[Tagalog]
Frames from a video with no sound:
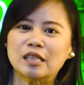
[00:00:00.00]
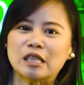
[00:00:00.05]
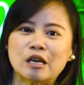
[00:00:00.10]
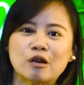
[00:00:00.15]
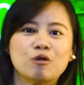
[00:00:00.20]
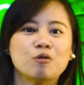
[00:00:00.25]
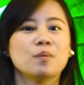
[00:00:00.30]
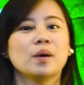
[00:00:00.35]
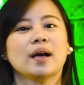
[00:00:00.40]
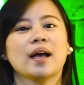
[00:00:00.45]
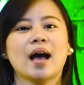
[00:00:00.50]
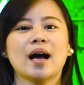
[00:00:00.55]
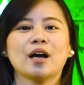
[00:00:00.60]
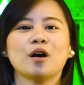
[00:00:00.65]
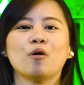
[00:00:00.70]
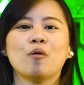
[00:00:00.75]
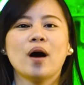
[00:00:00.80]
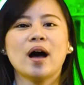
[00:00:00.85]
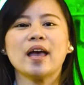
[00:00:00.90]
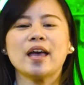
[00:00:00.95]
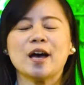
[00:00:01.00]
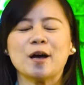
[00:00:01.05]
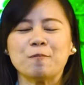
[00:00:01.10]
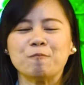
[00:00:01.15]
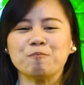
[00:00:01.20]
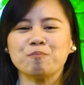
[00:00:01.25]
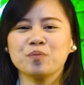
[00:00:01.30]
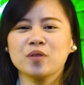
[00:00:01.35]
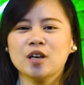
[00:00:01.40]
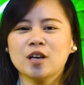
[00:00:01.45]
hindi ko magagawa yan.
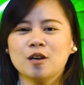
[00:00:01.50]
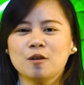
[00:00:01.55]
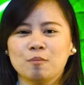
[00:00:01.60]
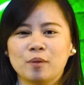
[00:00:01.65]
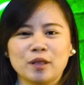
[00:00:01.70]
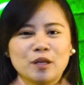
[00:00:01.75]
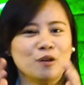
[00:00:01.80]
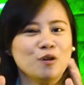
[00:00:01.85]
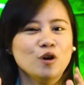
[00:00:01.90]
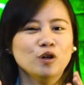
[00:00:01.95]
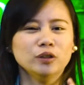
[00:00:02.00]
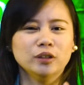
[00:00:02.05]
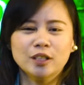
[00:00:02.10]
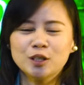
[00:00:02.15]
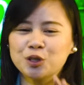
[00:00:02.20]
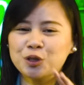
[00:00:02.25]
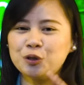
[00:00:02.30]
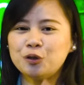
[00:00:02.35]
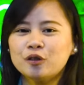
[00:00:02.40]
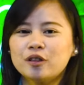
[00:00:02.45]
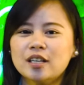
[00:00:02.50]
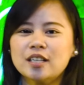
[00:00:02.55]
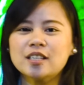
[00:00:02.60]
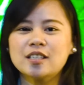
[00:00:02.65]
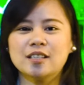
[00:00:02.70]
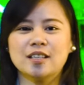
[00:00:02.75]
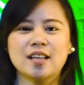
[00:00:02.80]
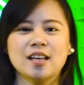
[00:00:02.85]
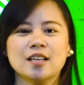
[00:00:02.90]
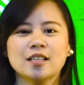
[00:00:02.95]
But you know, the truth is
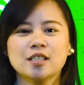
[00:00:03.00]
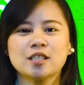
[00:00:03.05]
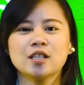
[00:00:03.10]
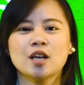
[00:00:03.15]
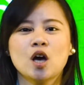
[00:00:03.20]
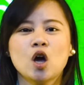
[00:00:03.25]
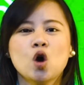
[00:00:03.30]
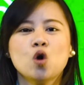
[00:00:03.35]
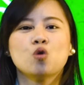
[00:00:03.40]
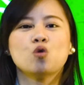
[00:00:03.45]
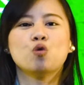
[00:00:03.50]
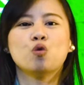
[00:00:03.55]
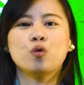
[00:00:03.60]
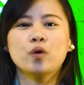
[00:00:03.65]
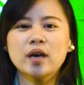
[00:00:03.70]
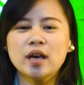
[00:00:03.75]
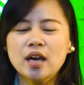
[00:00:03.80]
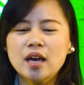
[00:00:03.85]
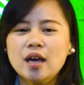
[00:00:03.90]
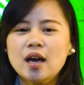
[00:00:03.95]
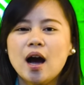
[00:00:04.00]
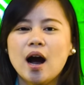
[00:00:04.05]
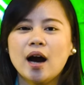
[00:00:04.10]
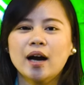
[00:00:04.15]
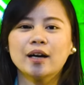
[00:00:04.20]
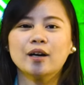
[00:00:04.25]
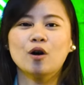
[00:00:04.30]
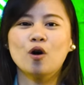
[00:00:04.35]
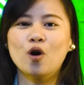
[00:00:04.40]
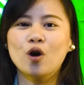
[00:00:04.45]
this. We
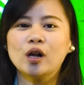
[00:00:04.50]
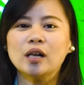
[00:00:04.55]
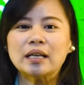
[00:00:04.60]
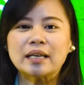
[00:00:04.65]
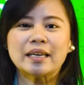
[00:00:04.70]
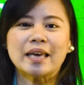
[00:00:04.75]
are all